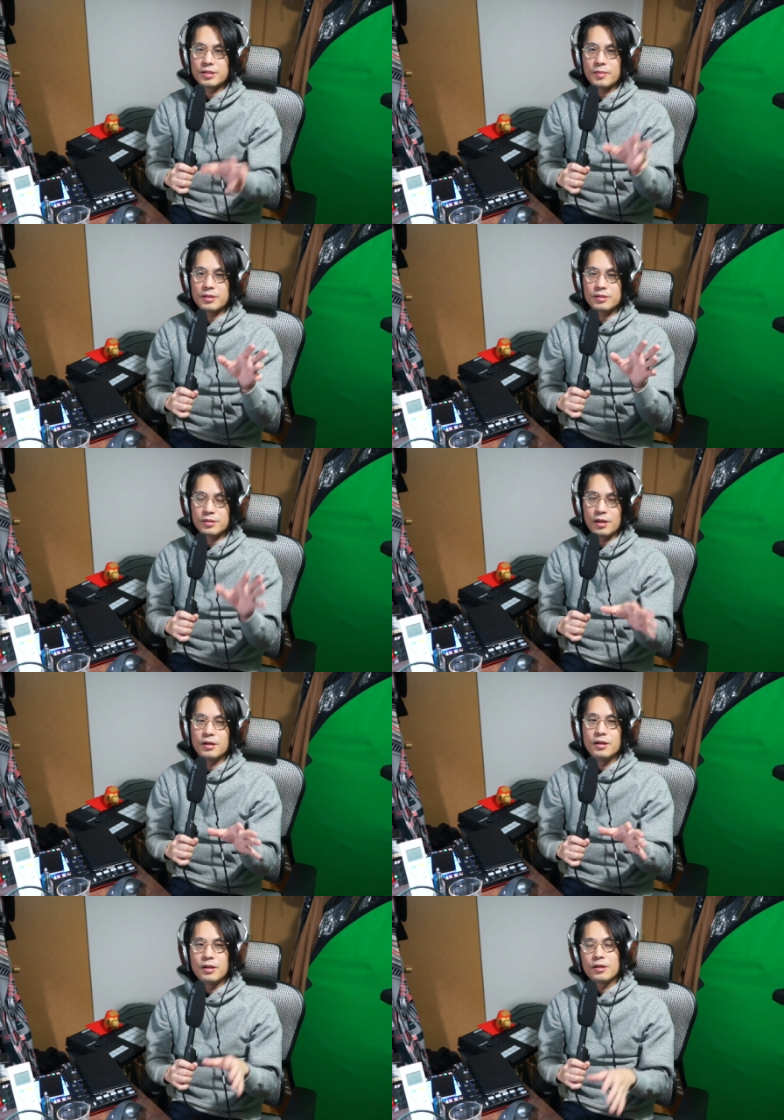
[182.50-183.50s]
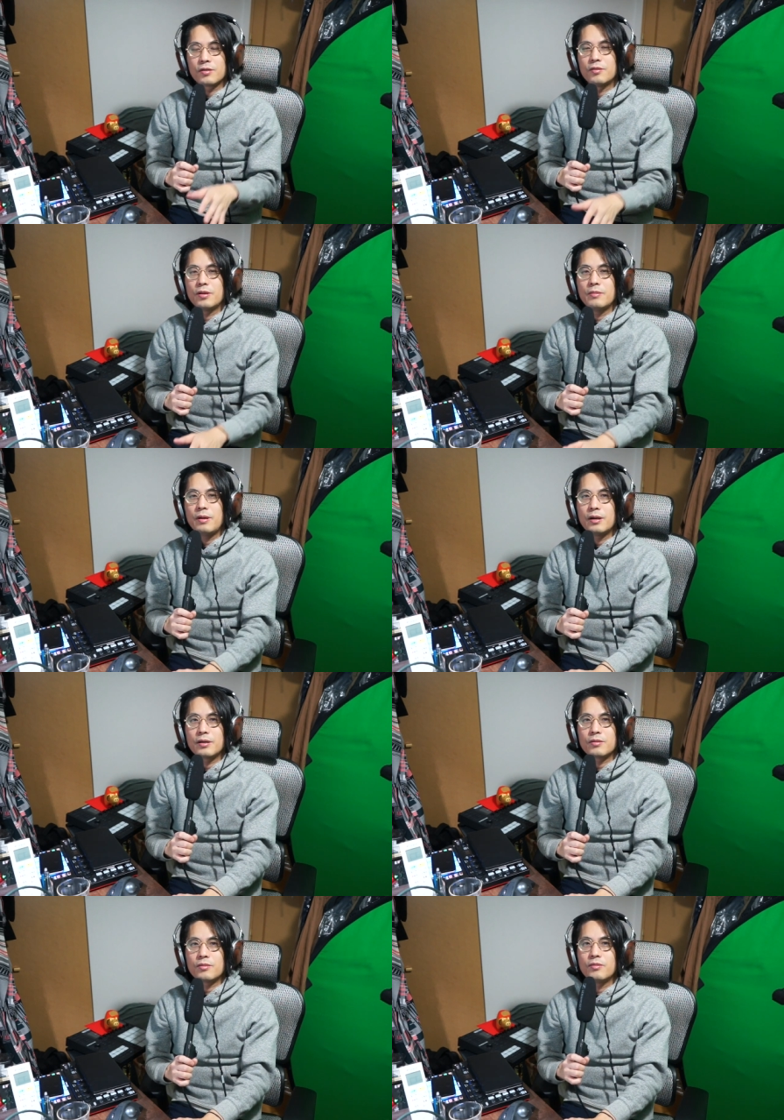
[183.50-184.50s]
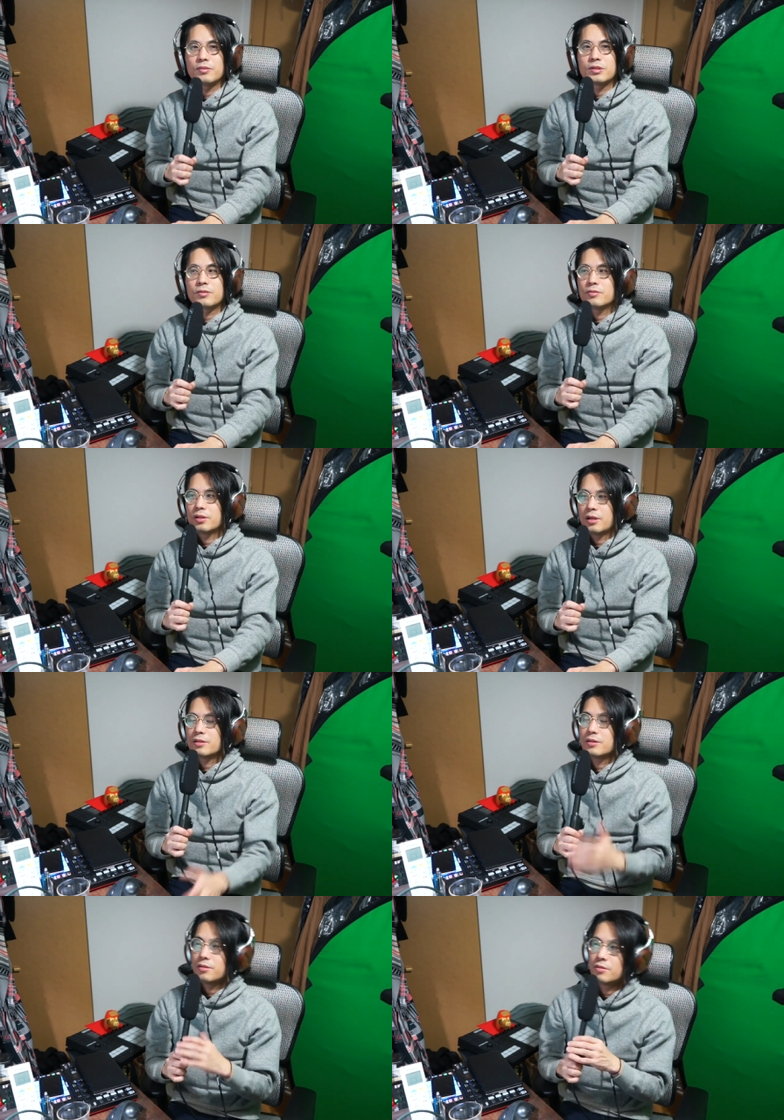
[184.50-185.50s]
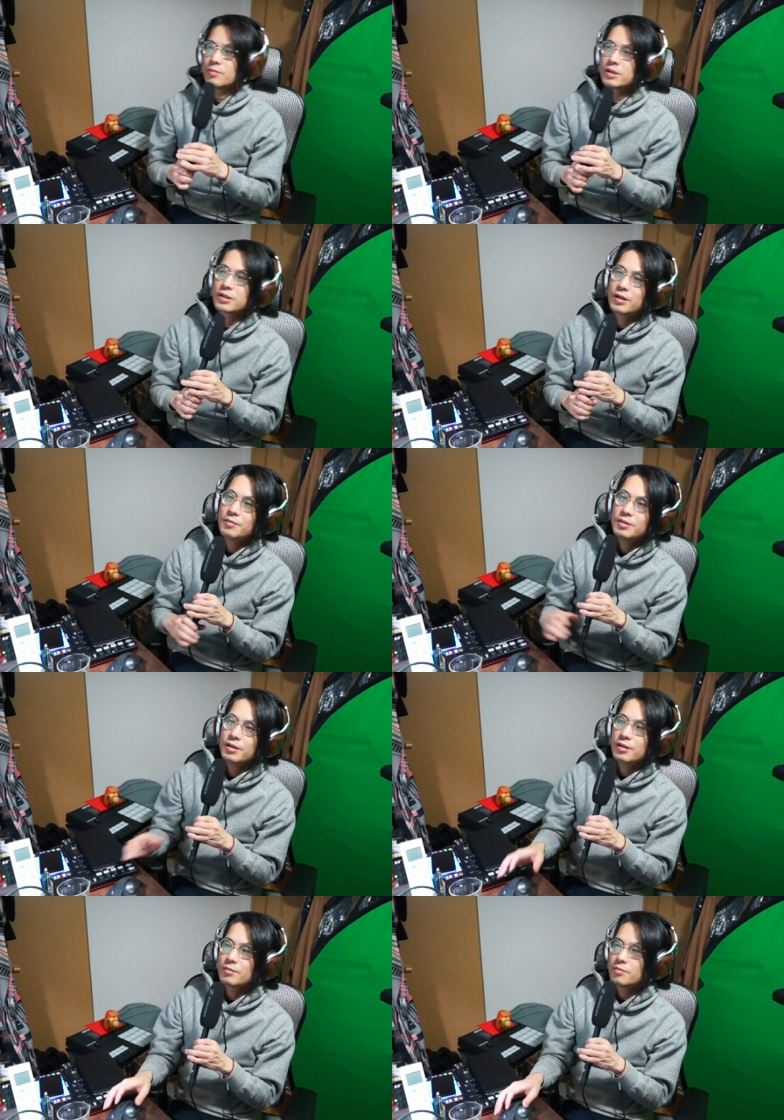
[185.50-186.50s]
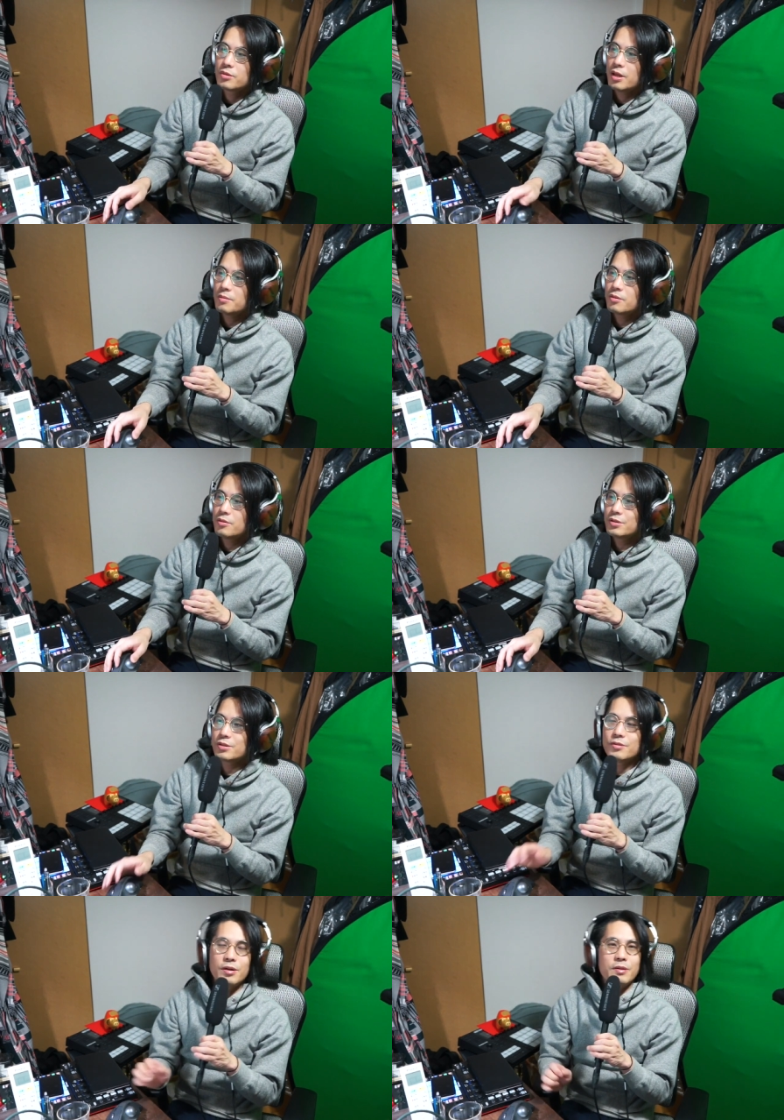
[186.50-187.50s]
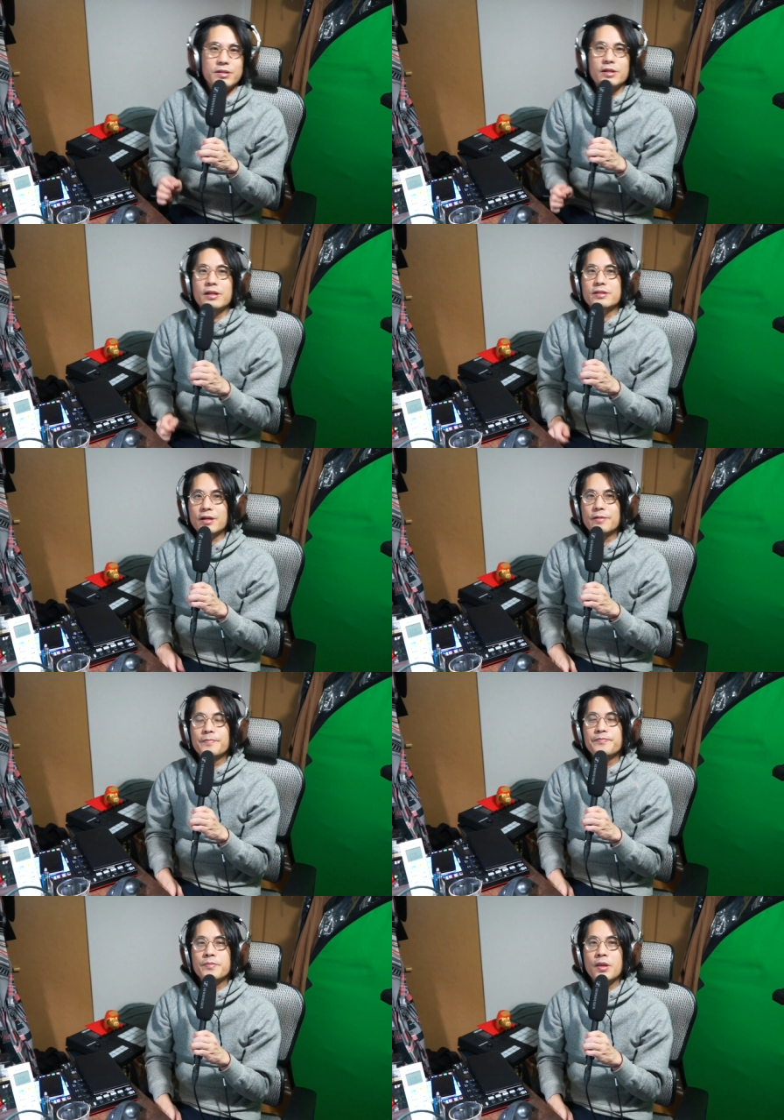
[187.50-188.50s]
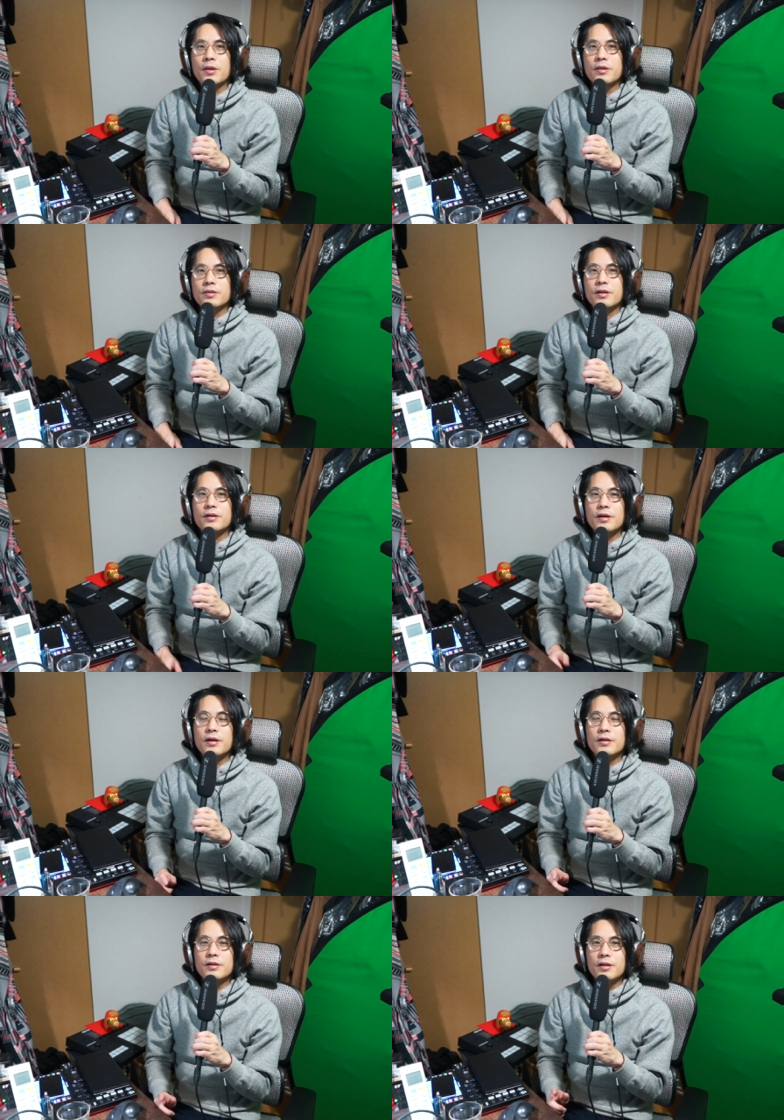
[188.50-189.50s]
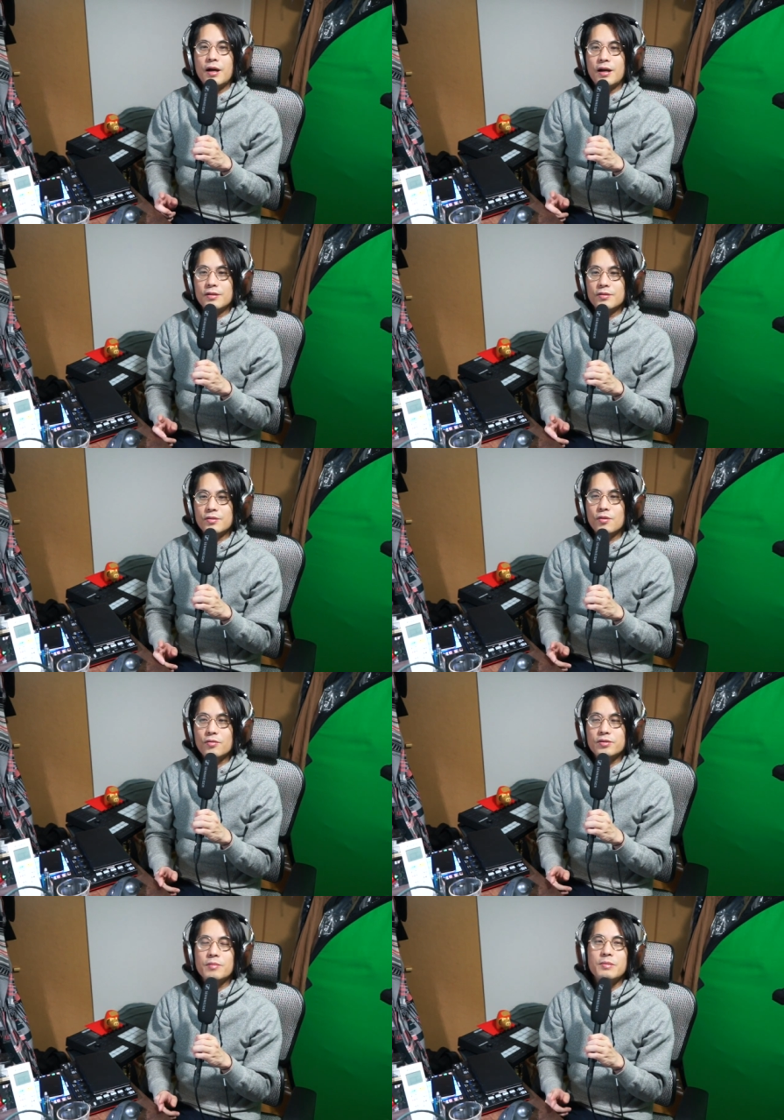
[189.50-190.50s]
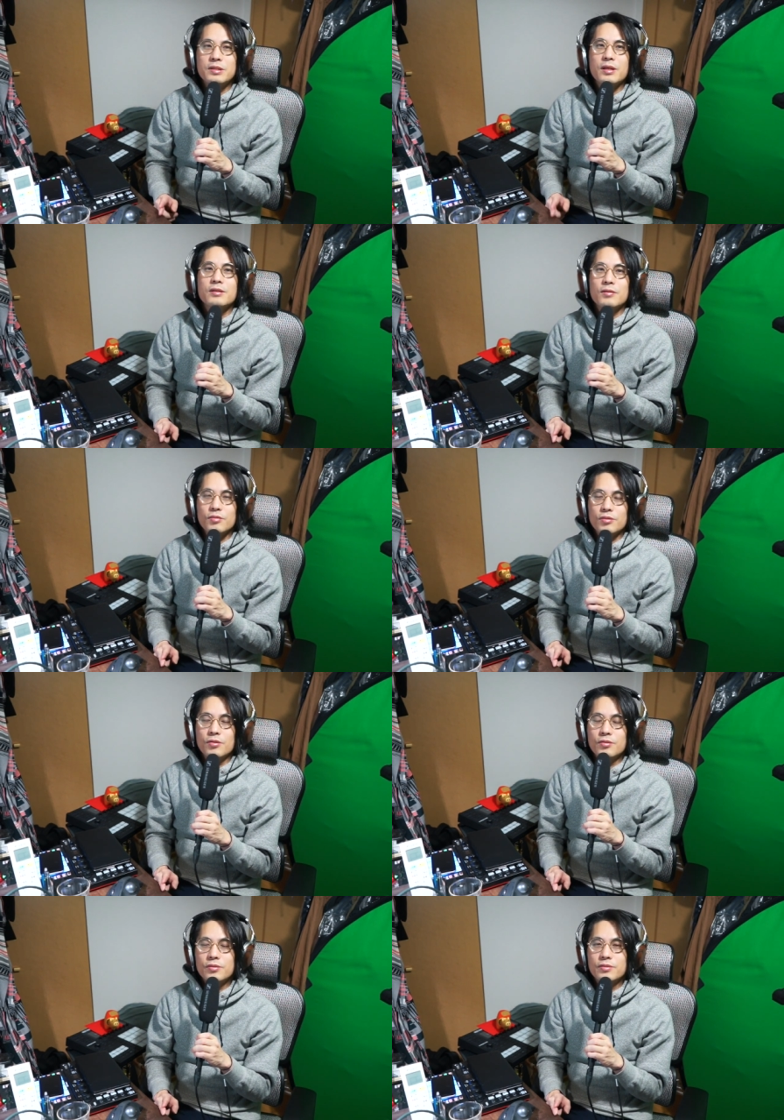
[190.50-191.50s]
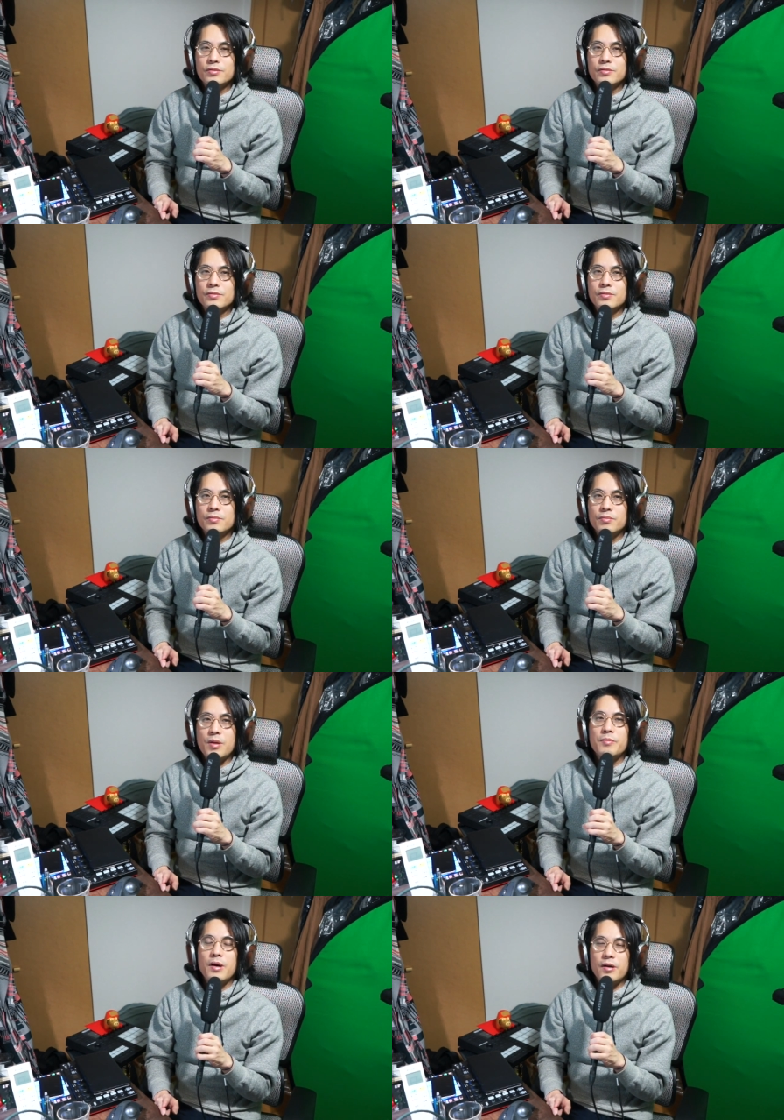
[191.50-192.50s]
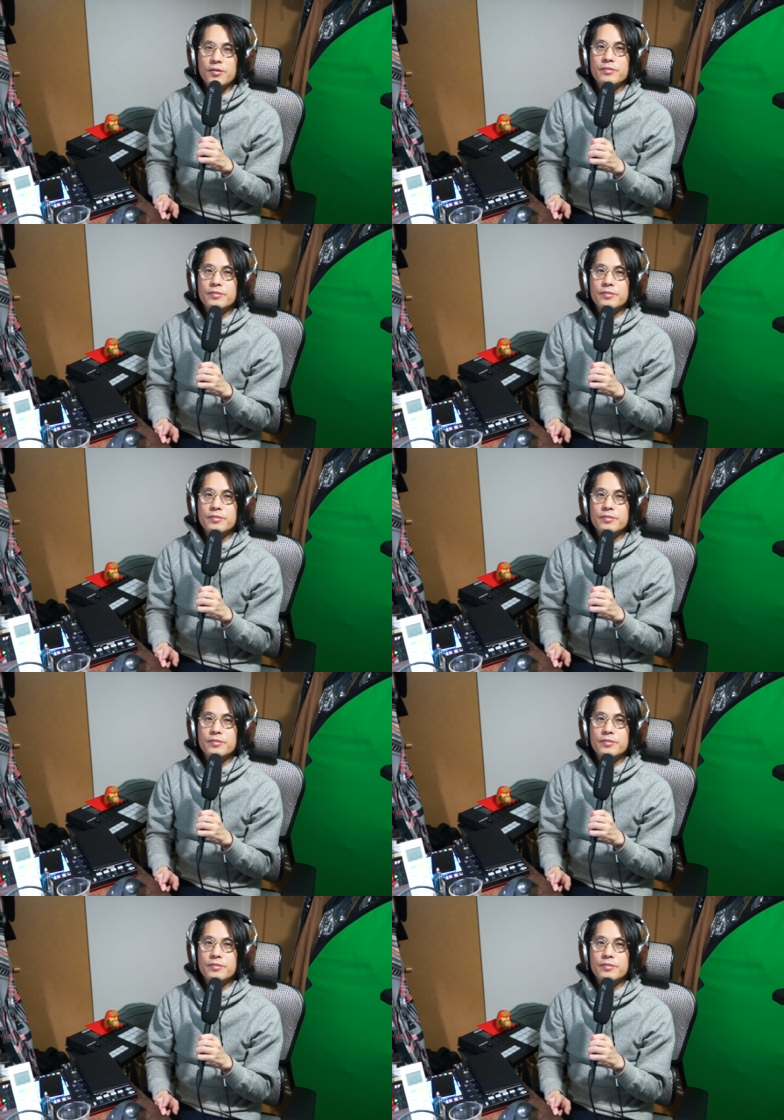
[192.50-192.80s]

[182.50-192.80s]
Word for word: まった、これは好都合だなっていう、まあ、菅波的にはもうだいぶ好都合なわけじゃないですか。だから、あの、ここで見つけたろうと。メンバーを。